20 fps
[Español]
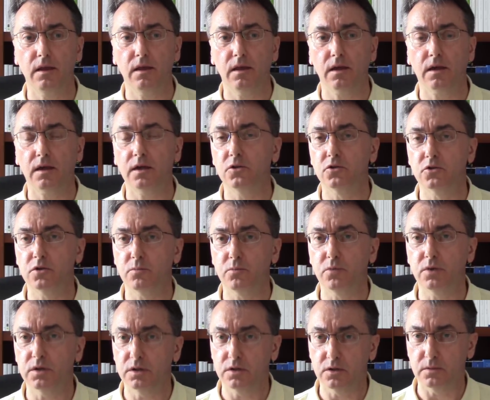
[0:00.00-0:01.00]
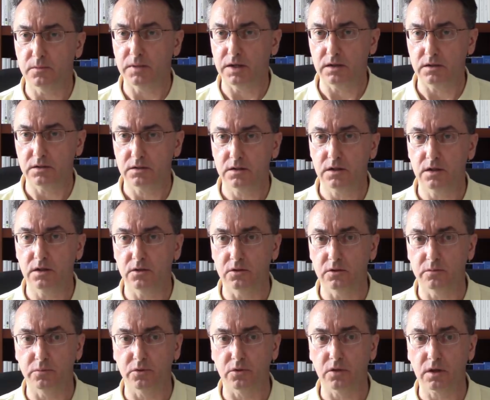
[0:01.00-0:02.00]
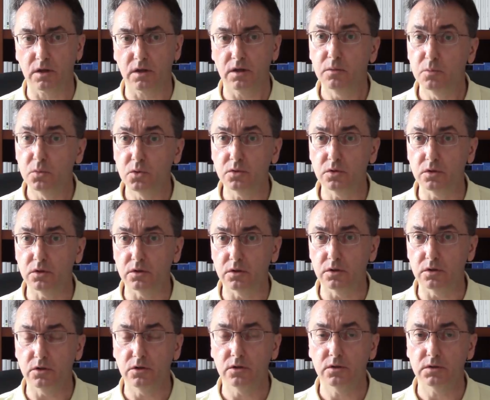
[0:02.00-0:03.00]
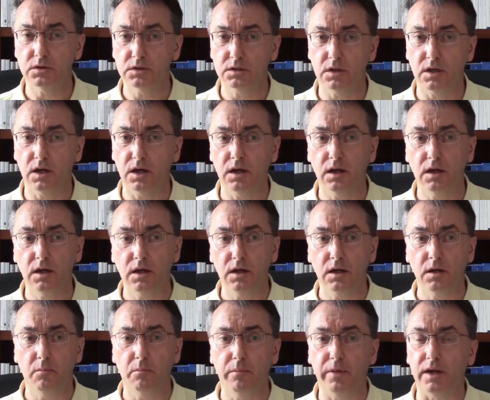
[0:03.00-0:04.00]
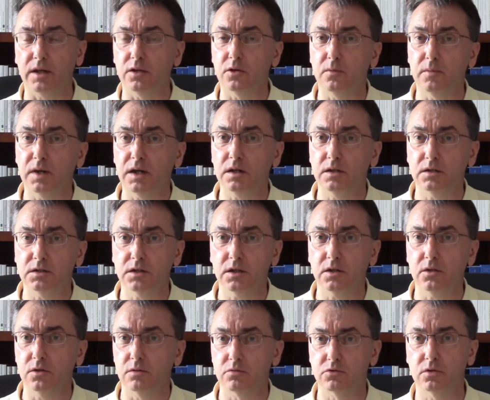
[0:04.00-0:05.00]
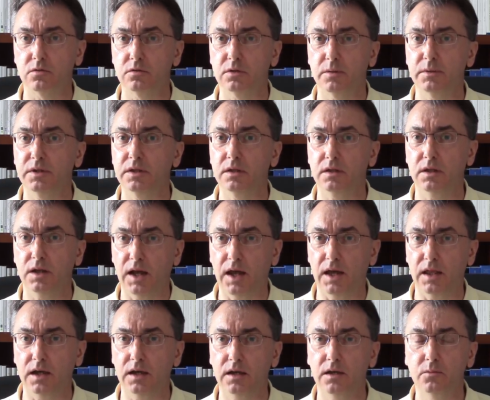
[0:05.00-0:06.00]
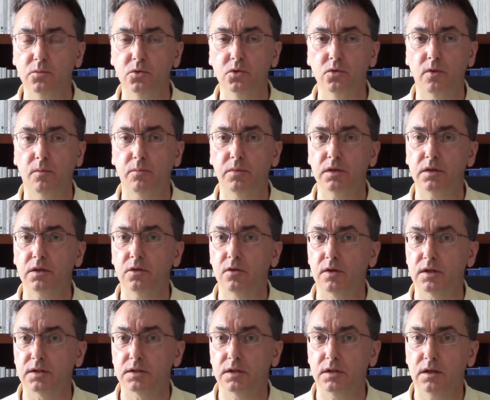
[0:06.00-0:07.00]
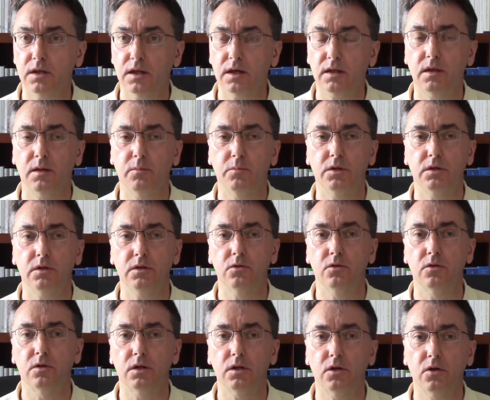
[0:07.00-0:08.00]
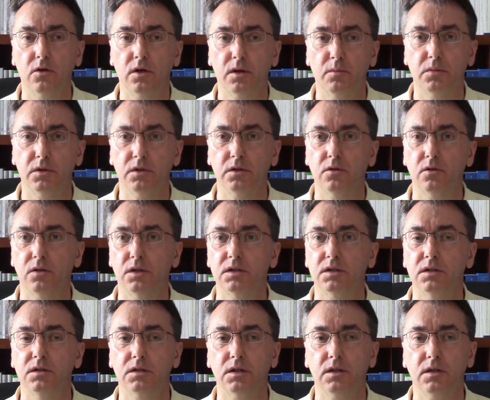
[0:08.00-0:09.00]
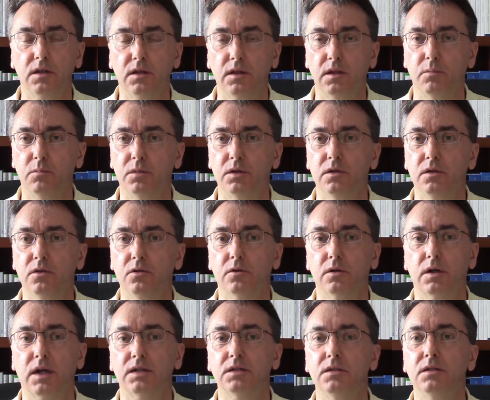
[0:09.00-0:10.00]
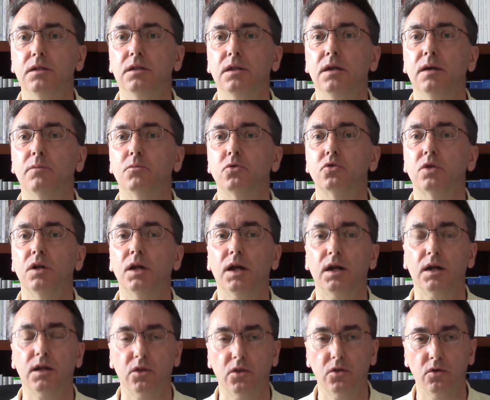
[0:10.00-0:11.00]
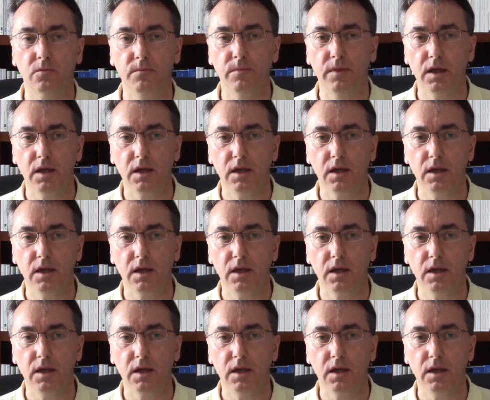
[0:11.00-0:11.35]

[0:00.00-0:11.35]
que no se puede tomar en serio porque el mundo no está para tomar en serio absolutamente nada. El mundo ha perdido la seriedad, ha perdido el rigor, ha perdido la sensatez, ha perdido casi diríamos la razón